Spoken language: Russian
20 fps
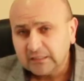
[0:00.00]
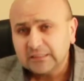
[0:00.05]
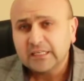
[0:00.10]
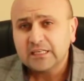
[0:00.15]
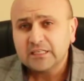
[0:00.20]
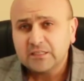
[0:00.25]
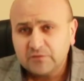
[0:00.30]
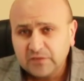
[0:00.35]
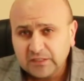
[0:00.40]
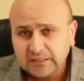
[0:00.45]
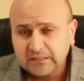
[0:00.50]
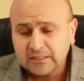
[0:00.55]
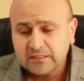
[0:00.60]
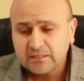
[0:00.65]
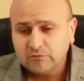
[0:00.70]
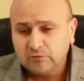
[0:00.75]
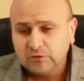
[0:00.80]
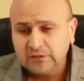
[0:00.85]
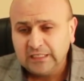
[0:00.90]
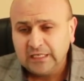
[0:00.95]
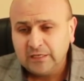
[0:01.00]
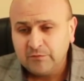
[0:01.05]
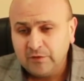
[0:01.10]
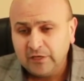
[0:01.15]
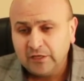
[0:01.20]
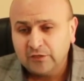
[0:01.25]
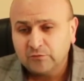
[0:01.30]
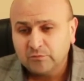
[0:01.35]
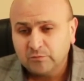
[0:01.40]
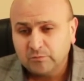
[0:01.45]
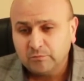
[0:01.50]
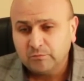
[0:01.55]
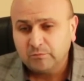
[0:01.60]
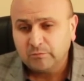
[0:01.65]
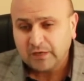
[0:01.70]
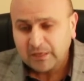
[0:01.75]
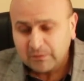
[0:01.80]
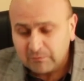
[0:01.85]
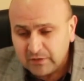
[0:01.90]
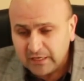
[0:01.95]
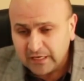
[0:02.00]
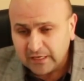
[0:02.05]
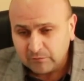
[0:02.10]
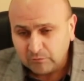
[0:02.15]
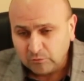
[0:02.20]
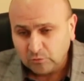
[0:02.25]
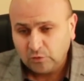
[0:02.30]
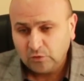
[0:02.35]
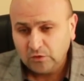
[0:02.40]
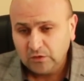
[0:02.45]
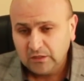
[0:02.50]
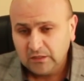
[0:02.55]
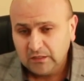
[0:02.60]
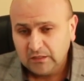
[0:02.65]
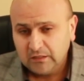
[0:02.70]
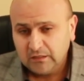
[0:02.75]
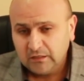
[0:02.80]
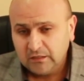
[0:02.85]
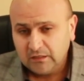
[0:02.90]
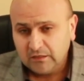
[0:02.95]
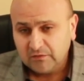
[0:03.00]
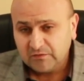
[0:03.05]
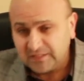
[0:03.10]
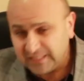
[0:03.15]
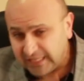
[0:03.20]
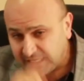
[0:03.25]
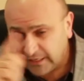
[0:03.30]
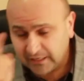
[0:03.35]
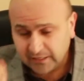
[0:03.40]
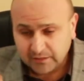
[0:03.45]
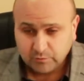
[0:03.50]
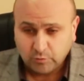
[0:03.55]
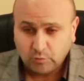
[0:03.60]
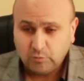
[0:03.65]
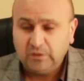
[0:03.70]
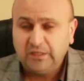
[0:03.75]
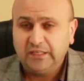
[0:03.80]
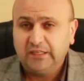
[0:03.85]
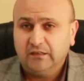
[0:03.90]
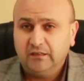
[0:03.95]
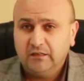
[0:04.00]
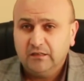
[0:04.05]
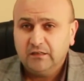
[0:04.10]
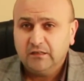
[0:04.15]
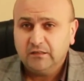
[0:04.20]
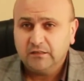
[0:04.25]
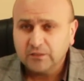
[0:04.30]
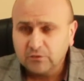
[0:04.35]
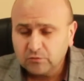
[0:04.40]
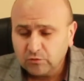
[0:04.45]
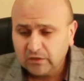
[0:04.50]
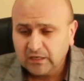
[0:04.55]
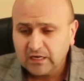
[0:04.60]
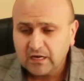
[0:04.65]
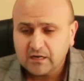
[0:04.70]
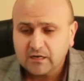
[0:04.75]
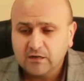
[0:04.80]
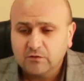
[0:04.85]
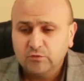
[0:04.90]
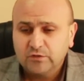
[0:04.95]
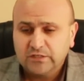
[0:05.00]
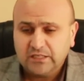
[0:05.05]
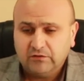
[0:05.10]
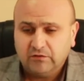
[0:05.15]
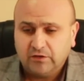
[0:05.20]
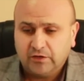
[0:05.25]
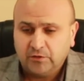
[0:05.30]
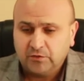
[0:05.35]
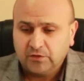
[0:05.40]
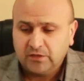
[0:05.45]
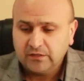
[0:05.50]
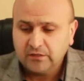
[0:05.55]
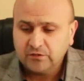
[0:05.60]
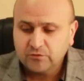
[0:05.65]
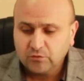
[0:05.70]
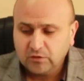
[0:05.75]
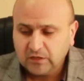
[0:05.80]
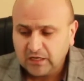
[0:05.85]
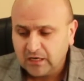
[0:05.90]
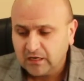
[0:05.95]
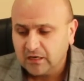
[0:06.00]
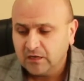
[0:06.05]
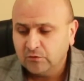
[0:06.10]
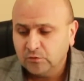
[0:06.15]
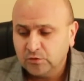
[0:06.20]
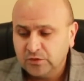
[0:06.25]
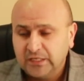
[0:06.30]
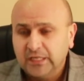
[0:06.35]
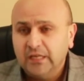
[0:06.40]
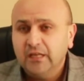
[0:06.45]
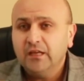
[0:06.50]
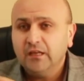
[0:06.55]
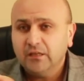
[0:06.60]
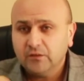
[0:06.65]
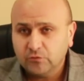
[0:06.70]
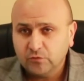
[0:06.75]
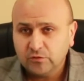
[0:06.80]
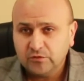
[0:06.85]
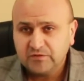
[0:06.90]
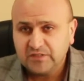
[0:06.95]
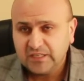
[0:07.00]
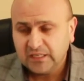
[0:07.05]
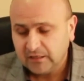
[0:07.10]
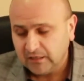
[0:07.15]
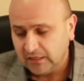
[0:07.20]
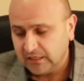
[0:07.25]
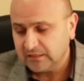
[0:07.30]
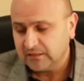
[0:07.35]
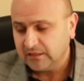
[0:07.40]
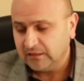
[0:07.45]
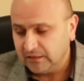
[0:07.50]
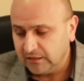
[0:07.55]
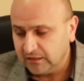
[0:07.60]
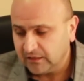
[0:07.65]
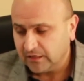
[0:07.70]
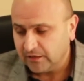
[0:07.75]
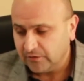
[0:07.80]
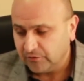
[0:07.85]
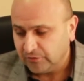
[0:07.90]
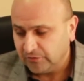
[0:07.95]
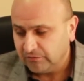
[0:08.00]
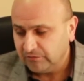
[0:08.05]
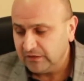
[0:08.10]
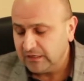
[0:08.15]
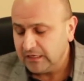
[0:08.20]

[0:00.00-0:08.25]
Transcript: Трансферта сегодня имеет проблему всей республики, не только Кагульского района, не только Гагузии, но и всех остальных районов.